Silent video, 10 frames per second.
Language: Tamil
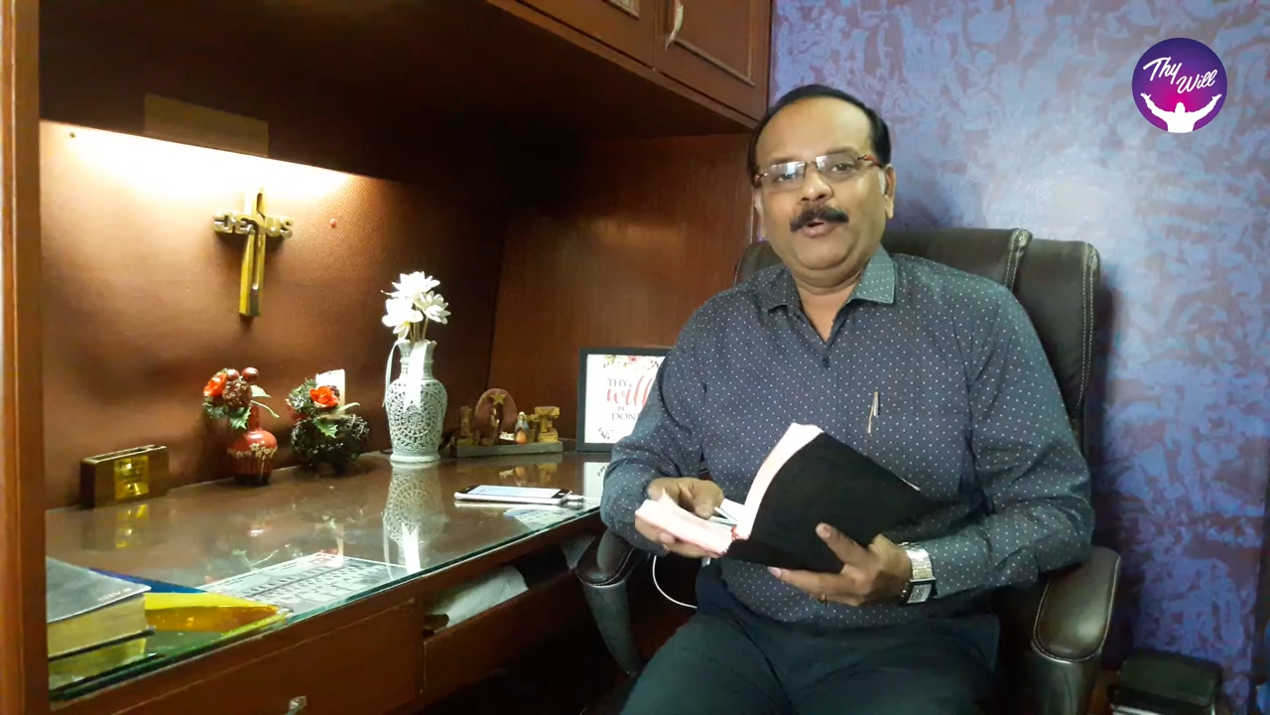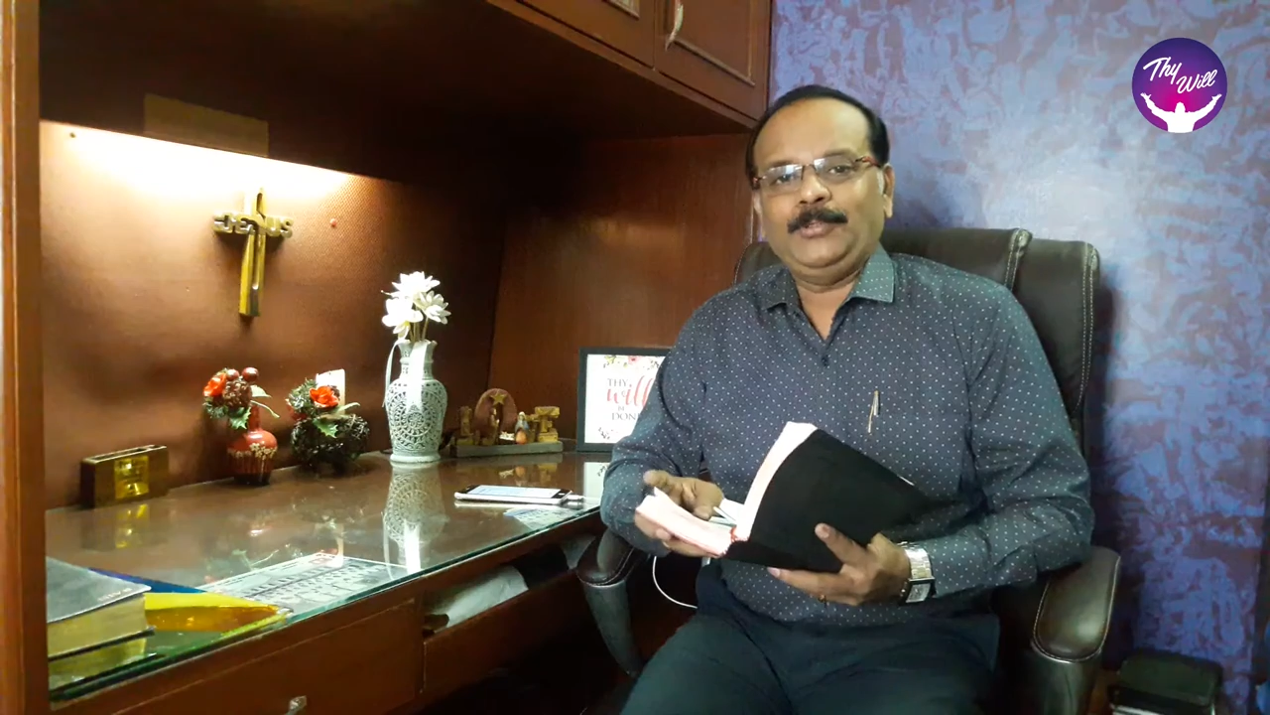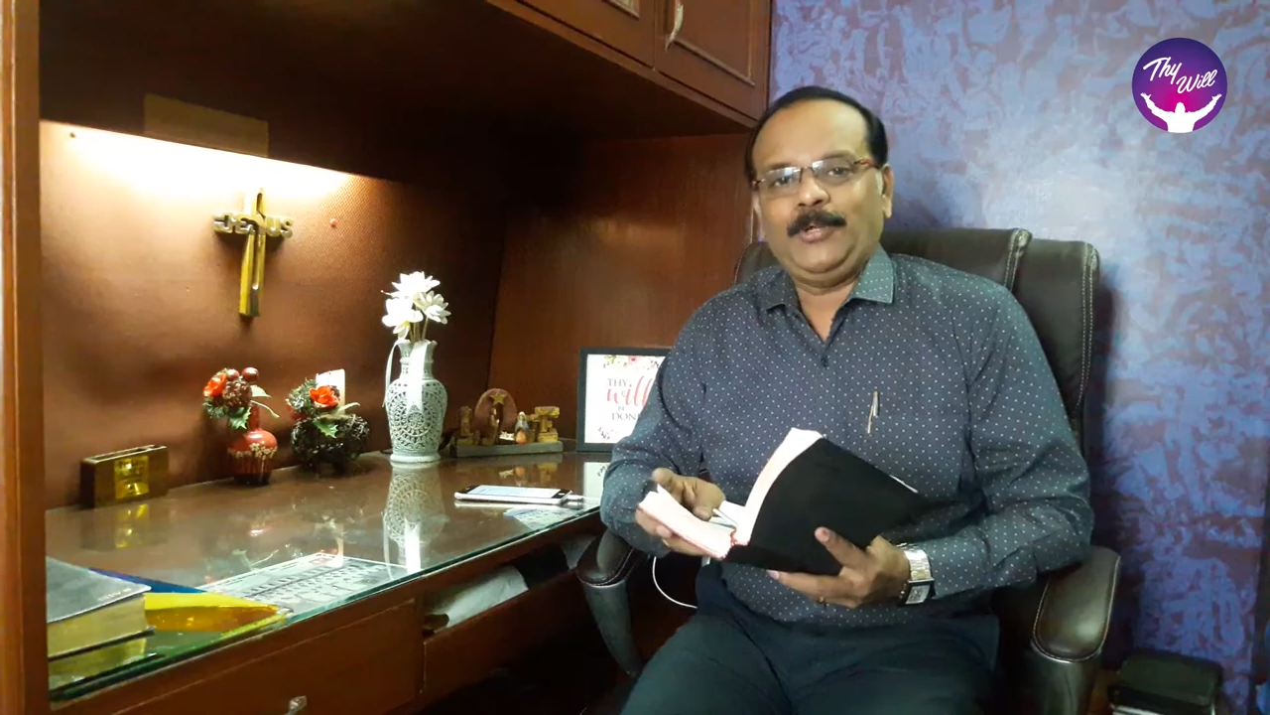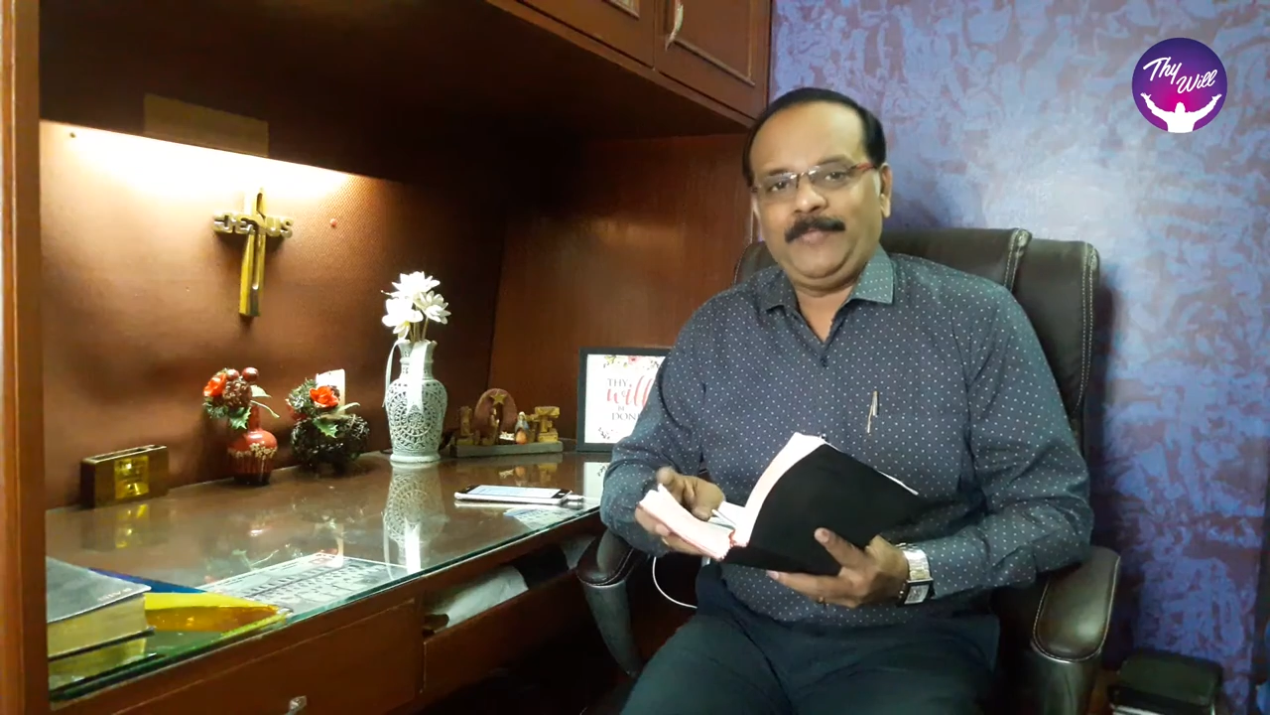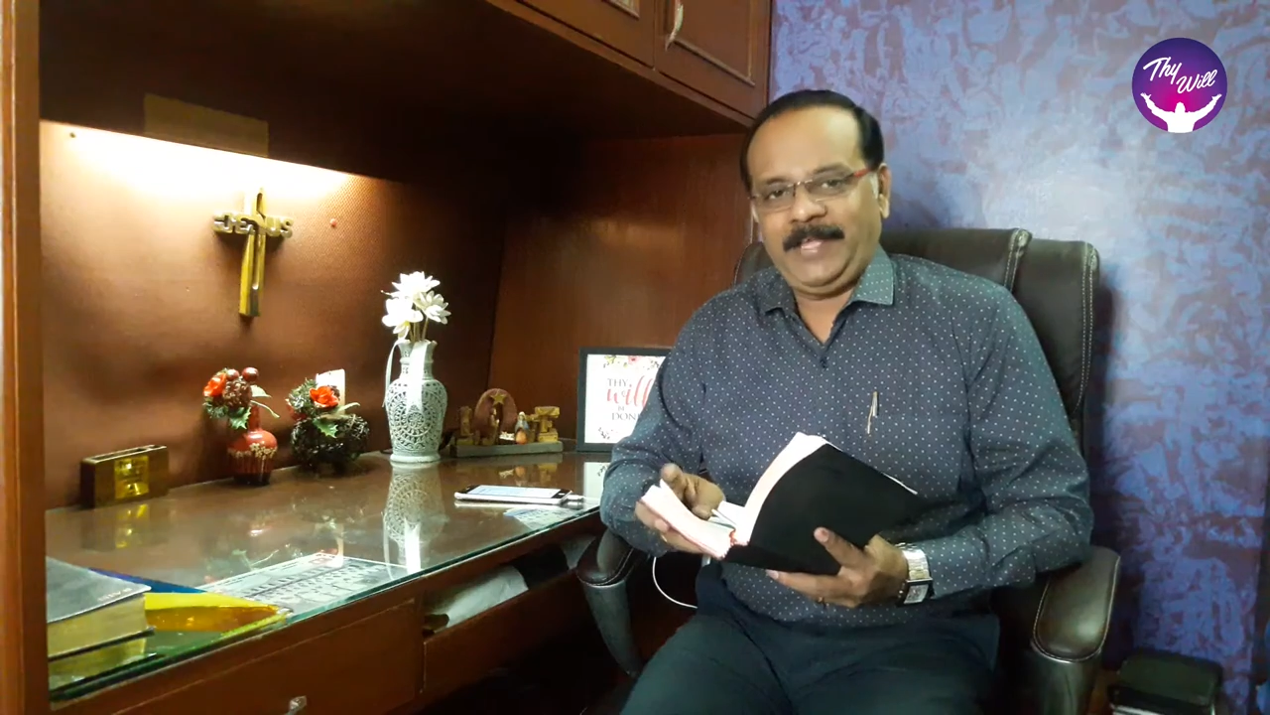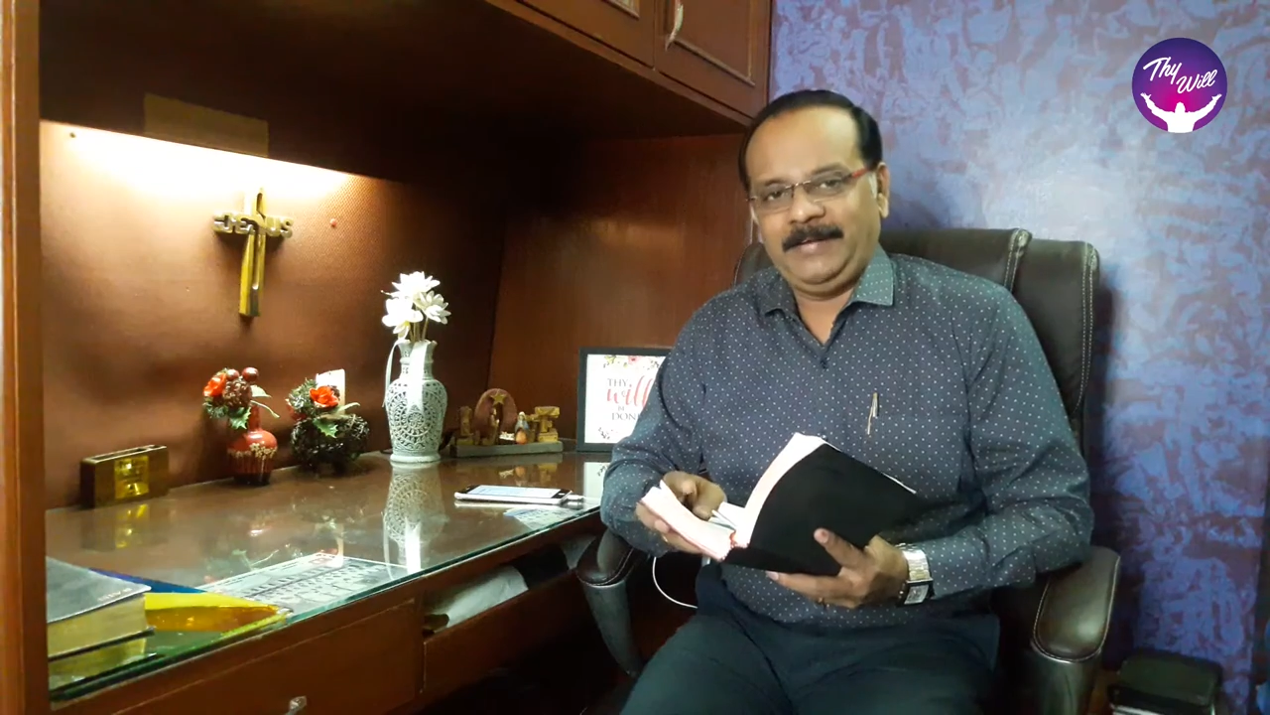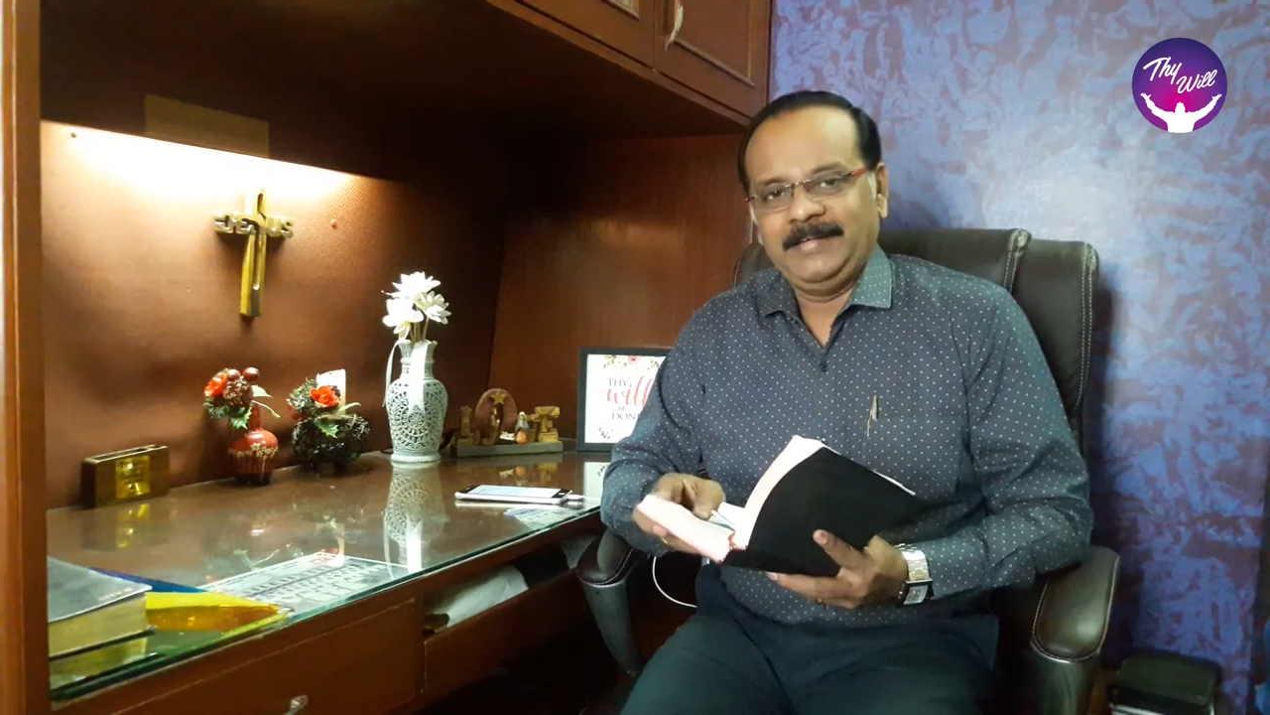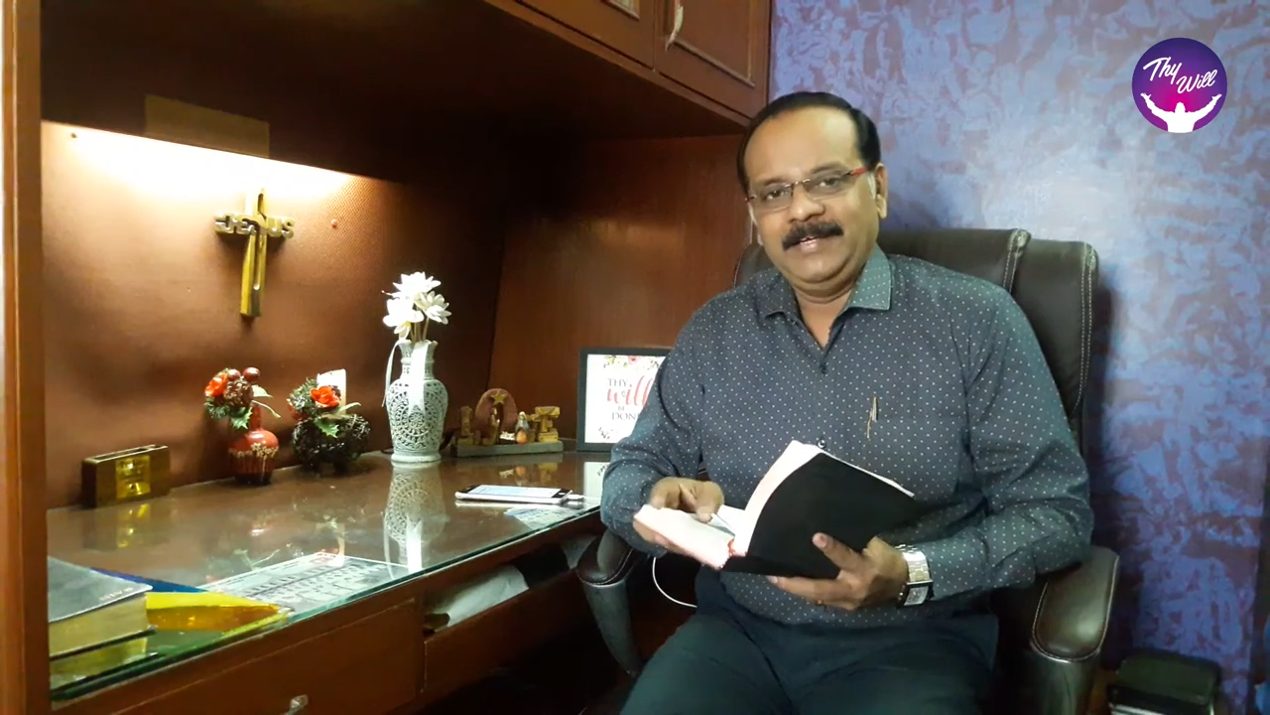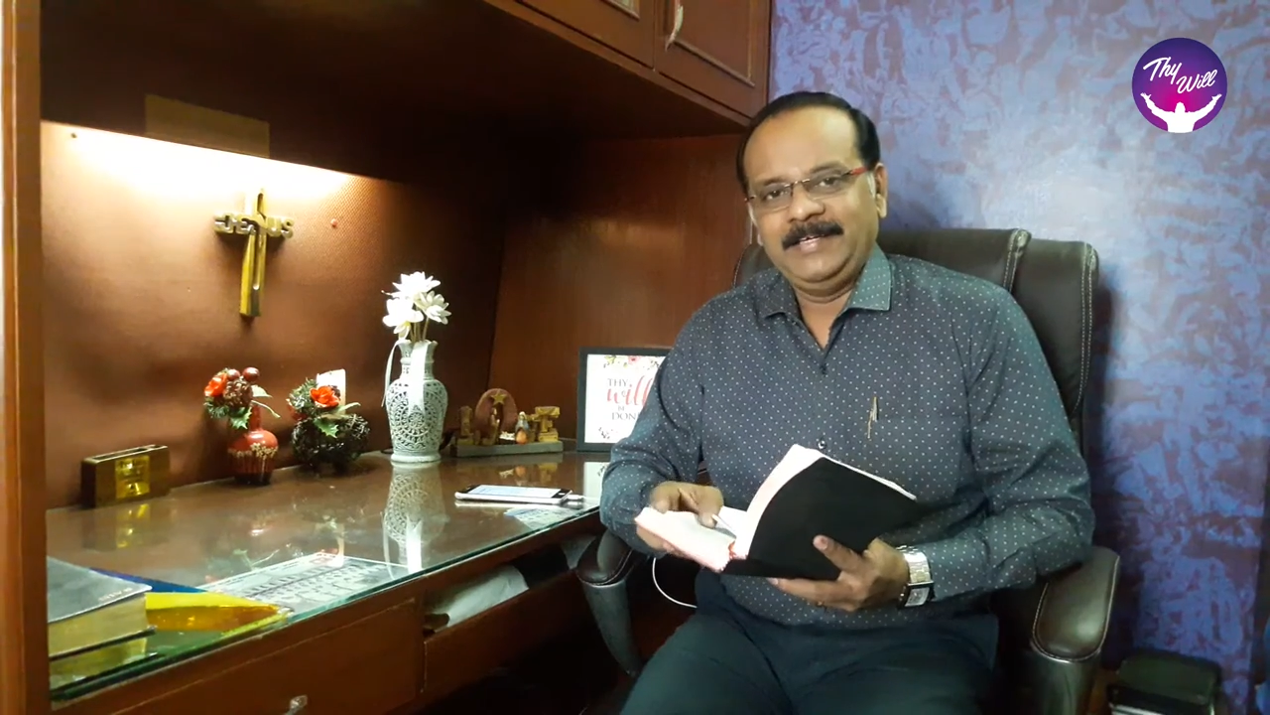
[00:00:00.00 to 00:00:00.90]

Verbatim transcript: போற்றுவேன்